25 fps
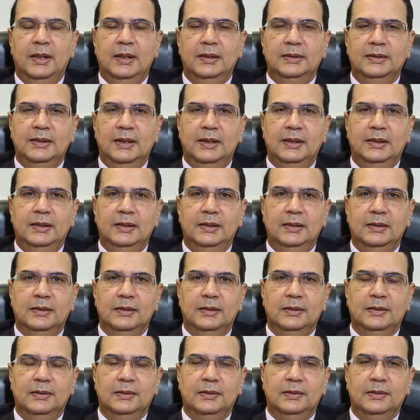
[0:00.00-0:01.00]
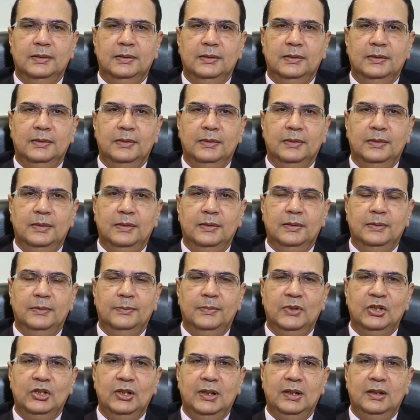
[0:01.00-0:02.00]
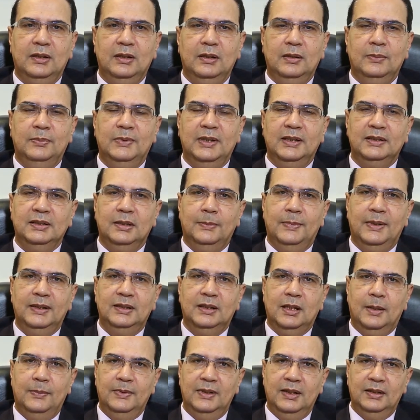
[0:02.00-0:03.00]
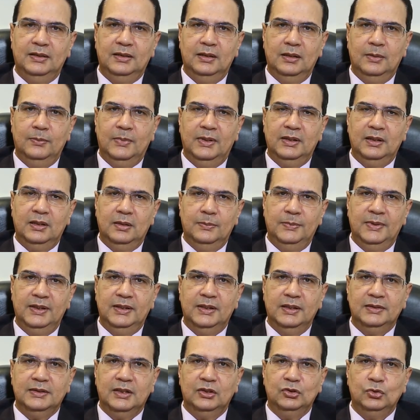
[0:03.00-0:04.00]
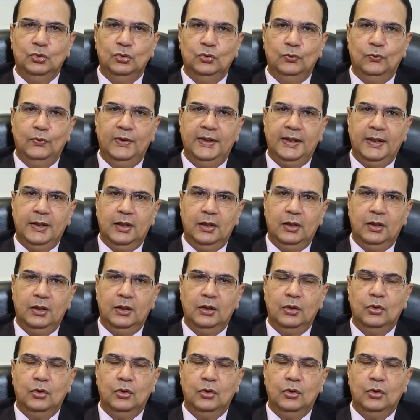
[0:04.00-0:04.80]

زي آه، مشاكل بتحصل بعد عمليات الميه البيضاء زي السوتوفايك